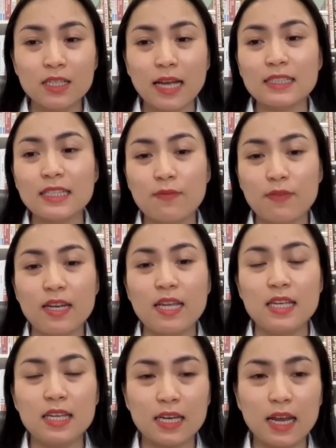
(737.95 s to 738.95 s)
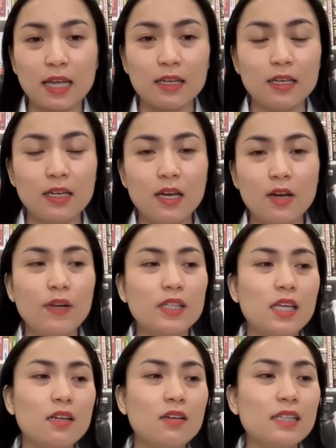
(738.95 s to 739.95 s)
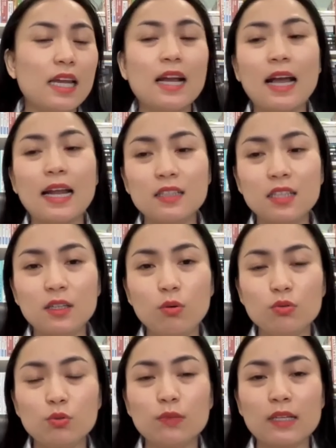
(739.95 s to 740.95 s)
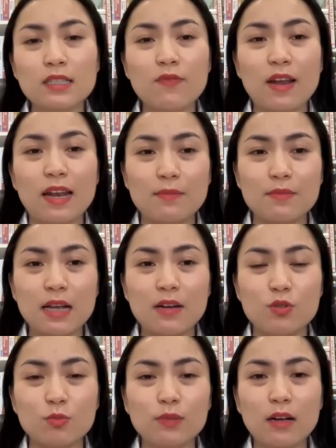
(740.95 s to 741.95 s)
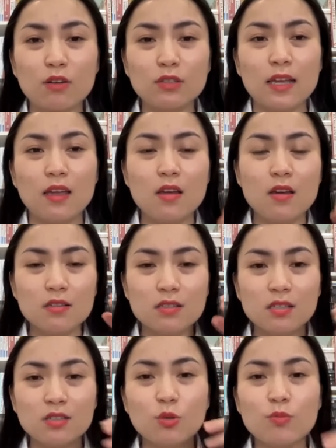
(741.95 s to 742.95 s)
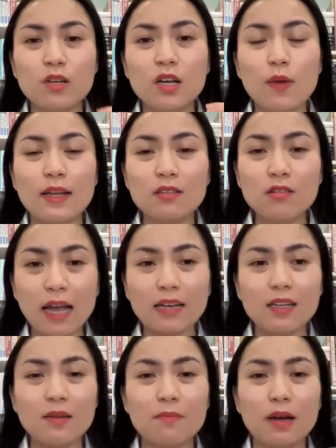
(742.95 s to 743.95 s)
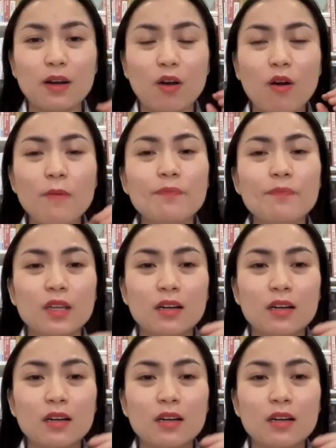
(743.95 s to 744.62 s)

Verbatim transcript: anh chị em phải để ý cái này vậy thì người ta đang ăn thiếu chúng ta sẽ phải làm sao để chúng ta có thể sử dụng những cái loại thức ăn ấy mà nó